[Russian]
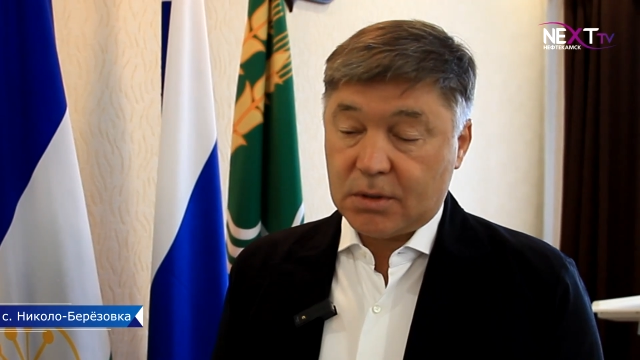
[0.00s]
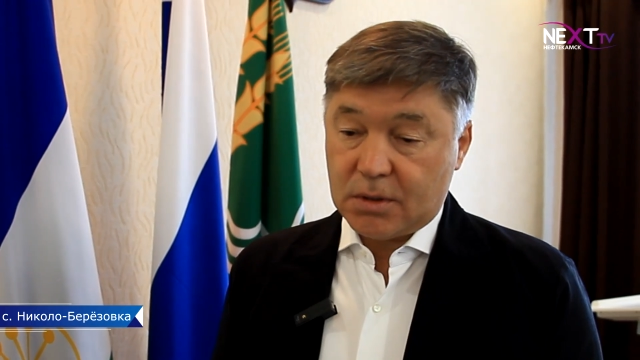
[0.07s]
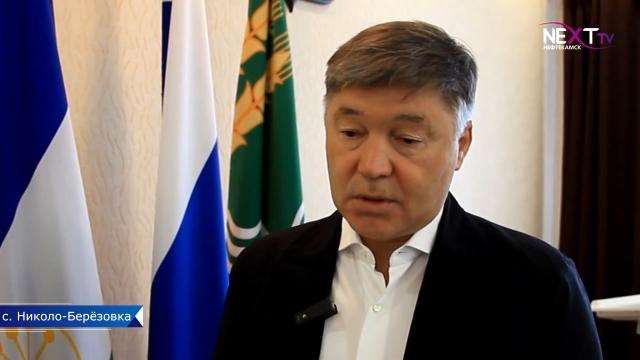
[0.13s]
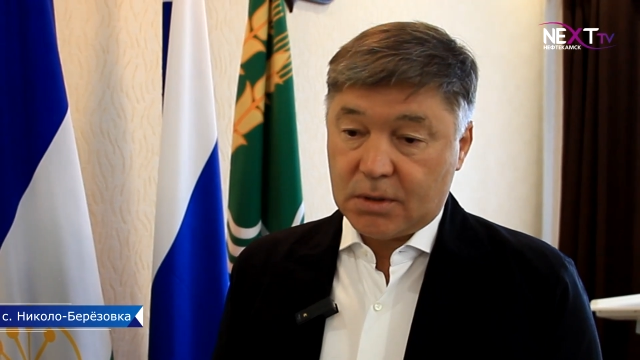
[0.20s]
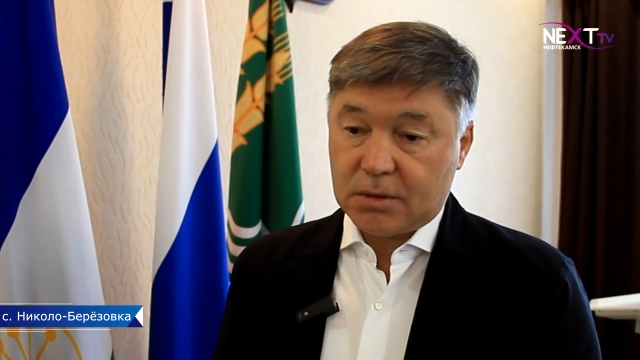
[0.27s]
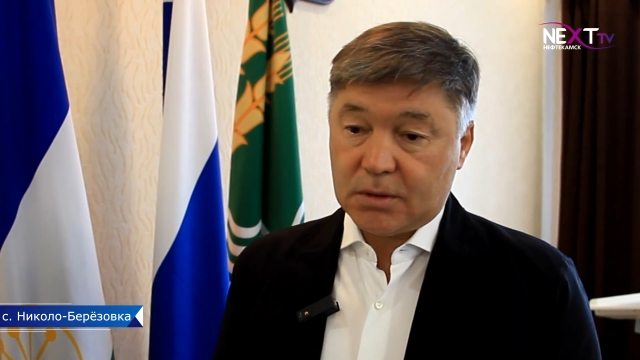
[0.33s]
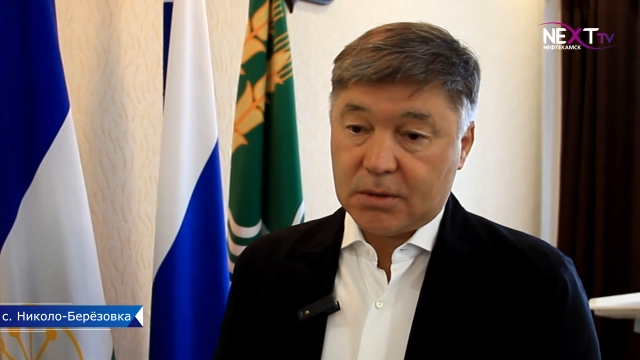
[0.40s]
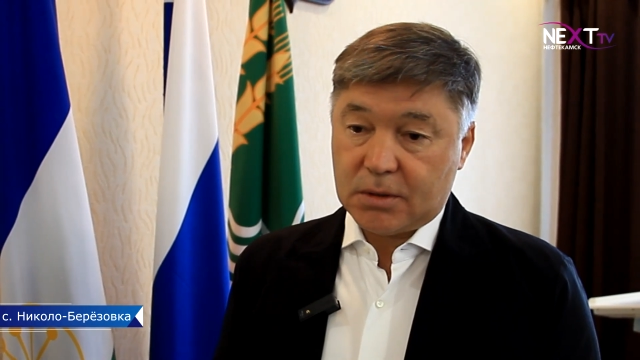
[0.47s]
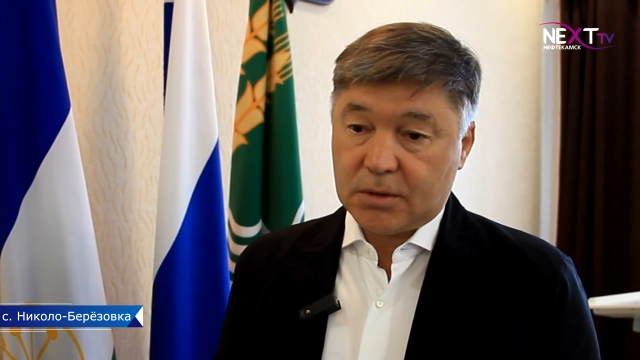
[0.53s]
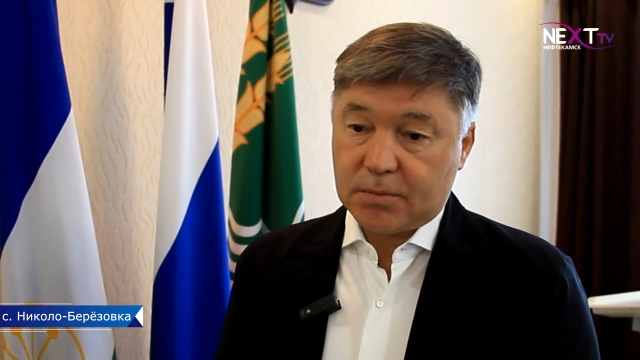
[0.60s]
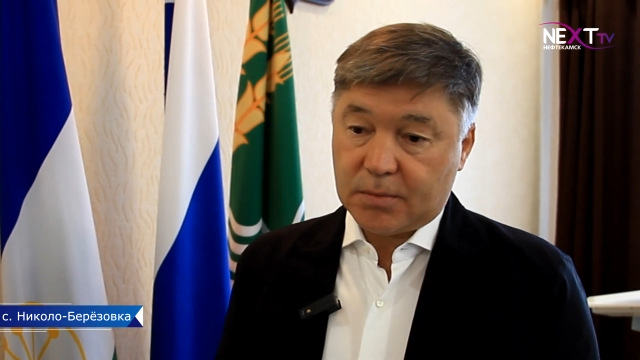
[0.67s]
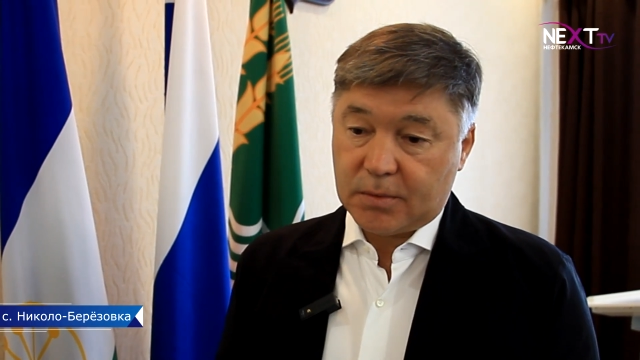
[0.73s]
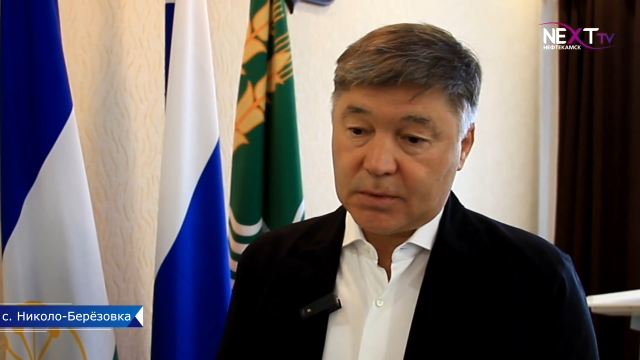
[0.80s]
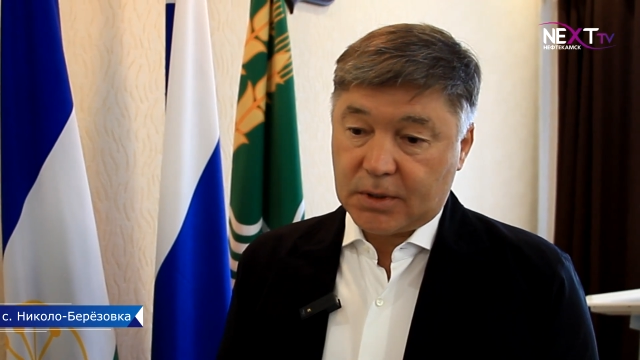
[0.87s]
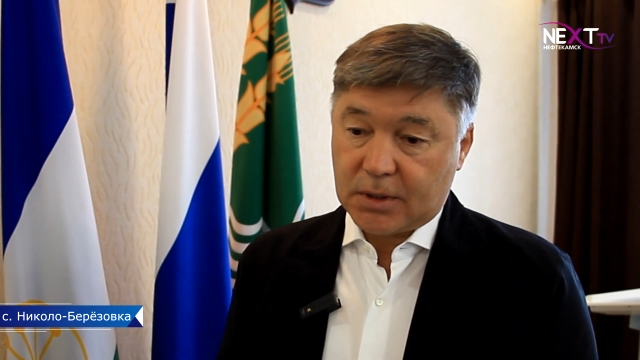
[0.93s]
да, здесь
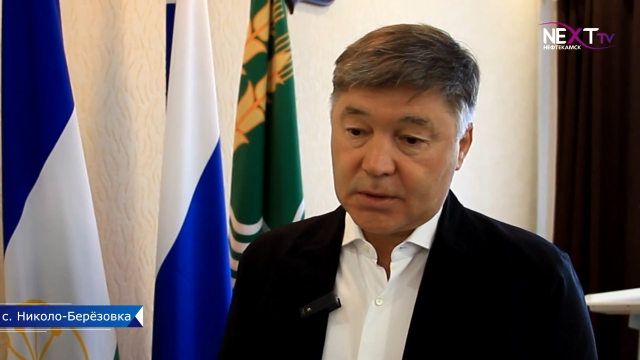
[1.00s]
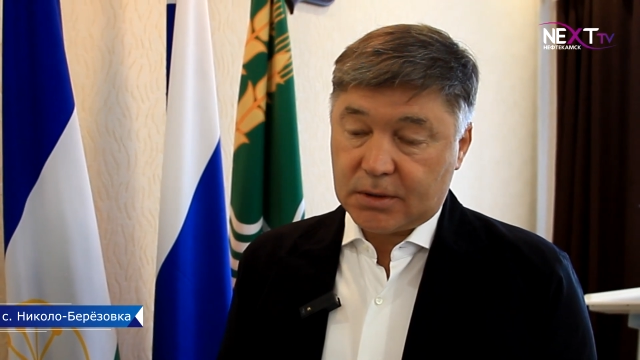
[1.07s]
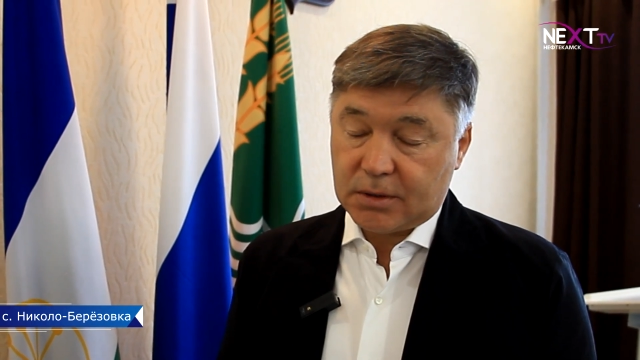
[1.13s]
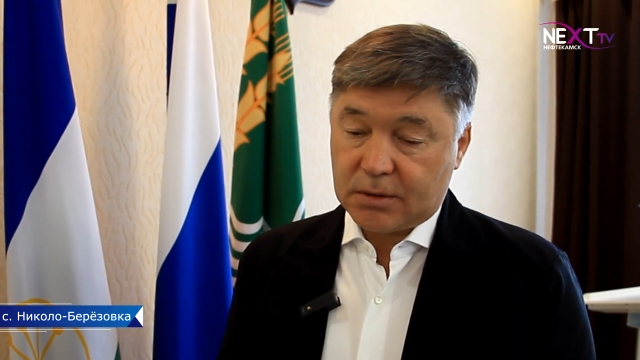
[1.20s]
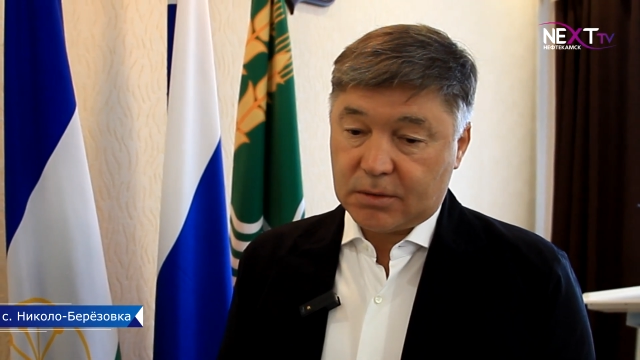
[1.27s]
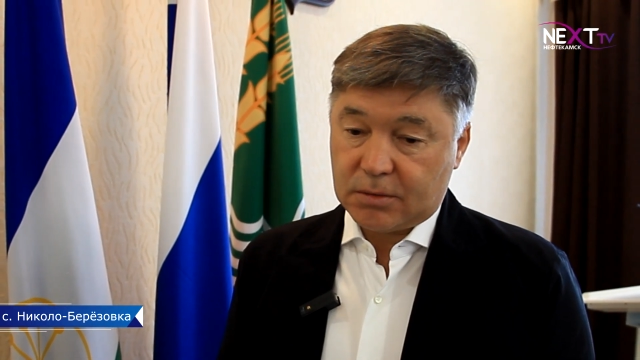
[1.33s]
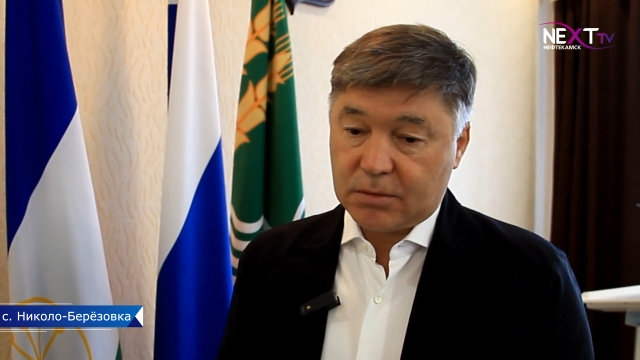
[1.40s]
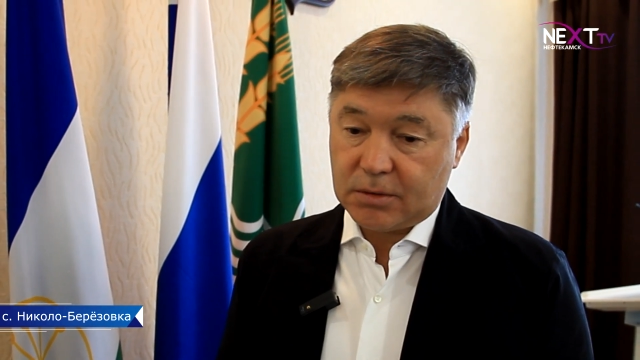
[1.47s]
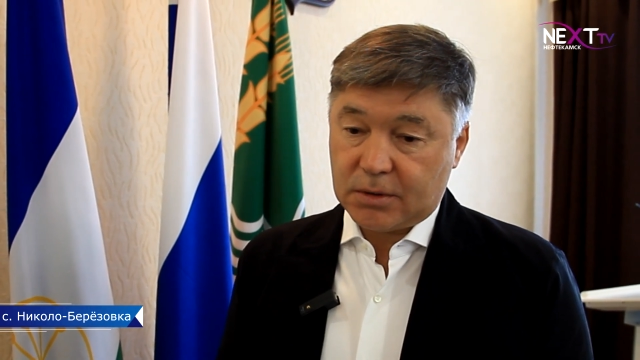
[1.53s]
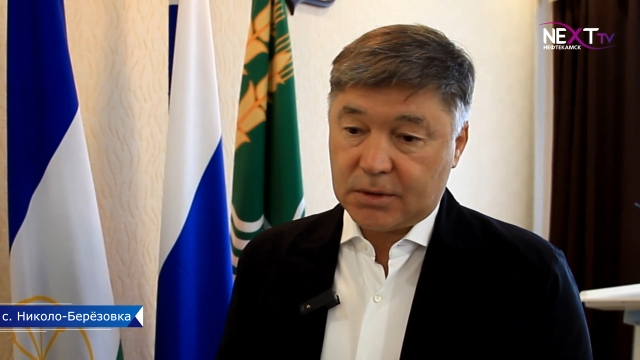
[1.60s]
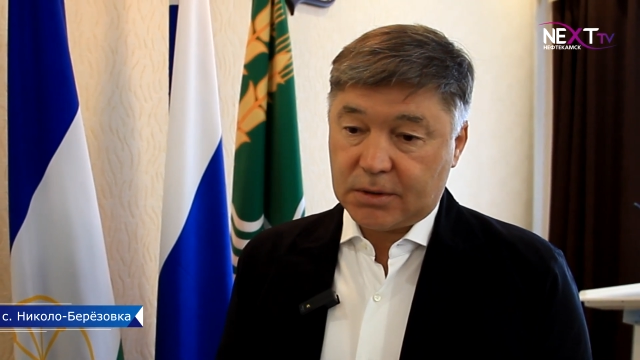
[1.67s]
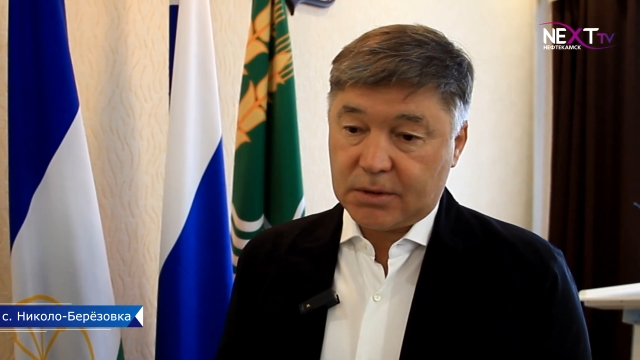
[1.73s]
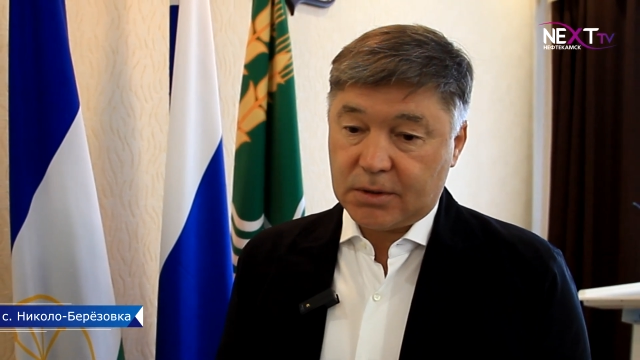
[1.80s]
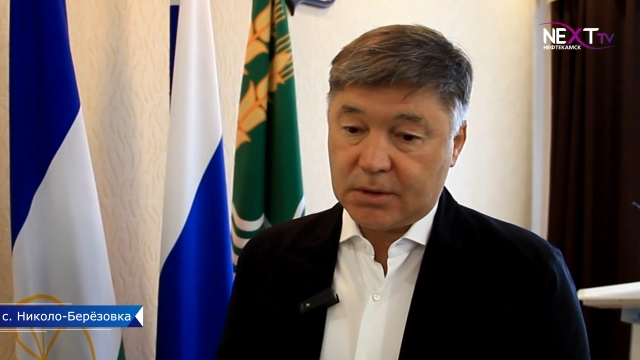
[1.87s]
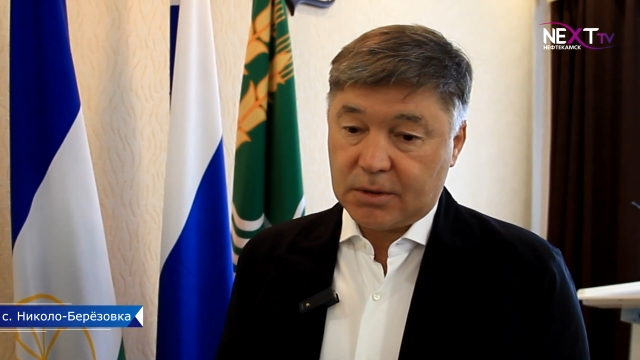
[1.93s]
пытаться что-то
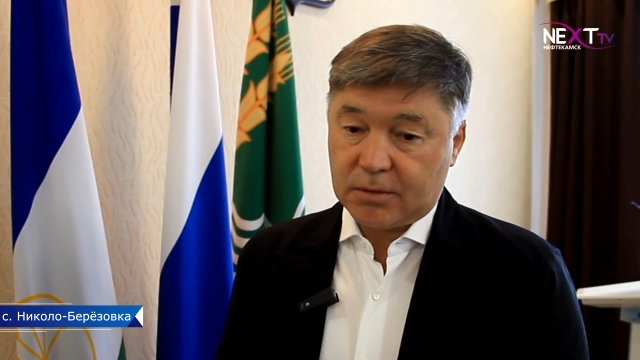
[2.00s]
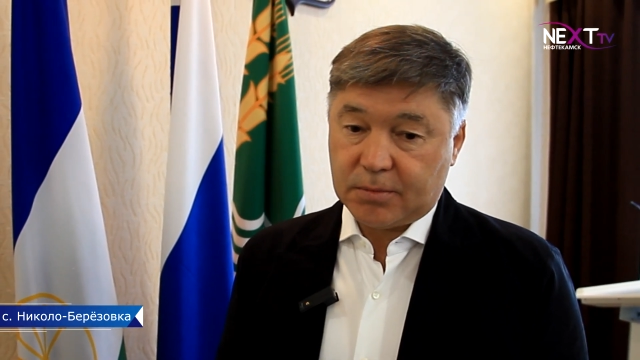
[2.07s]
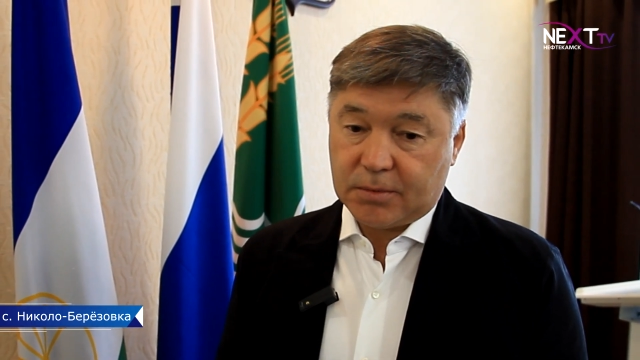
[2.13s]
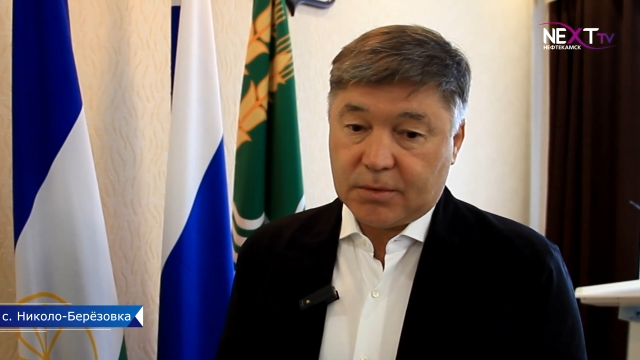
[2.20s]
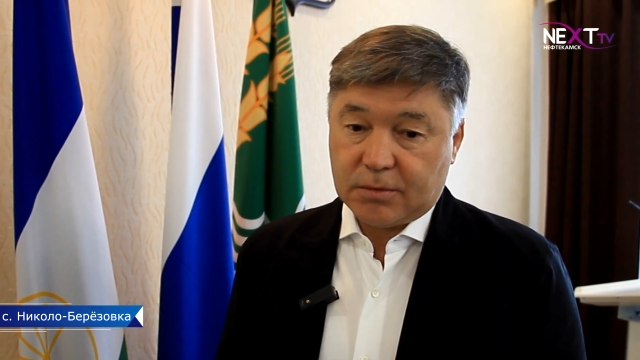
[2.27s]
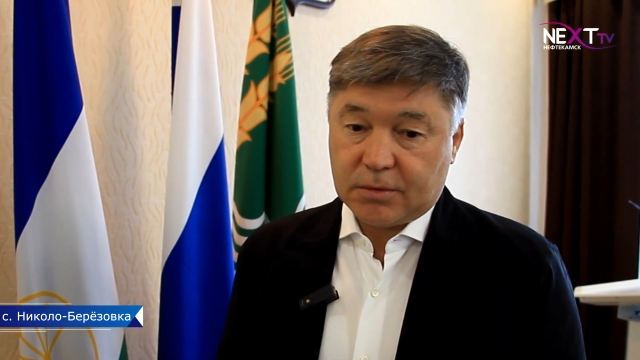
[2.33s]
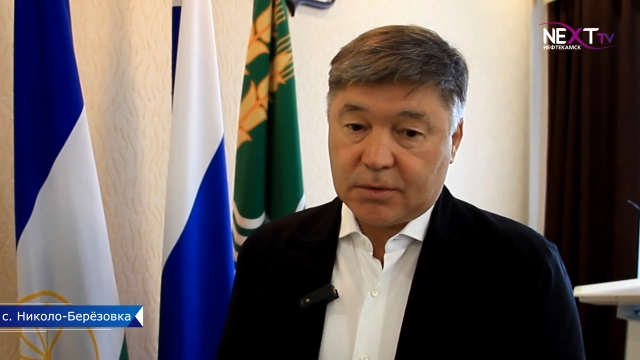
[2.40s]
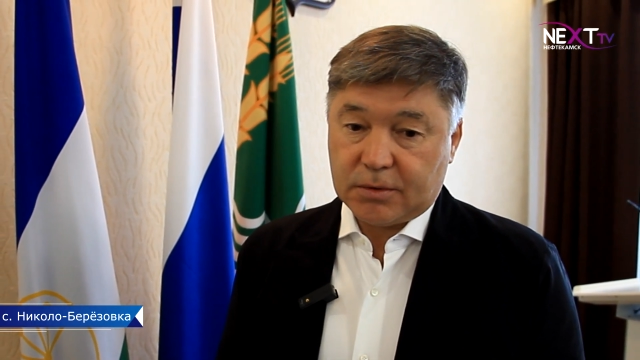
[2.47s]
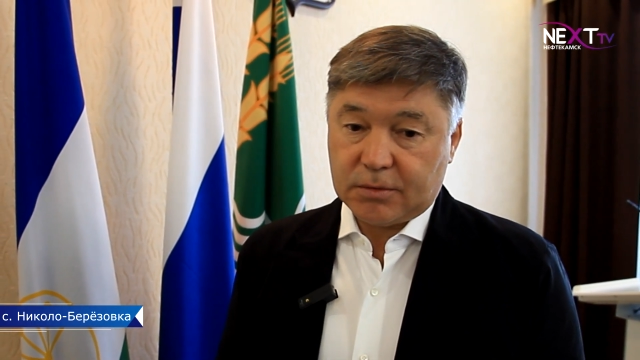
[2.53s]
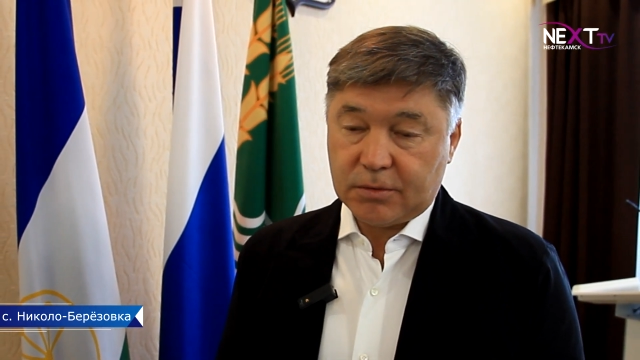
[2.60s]
сделать, потому что,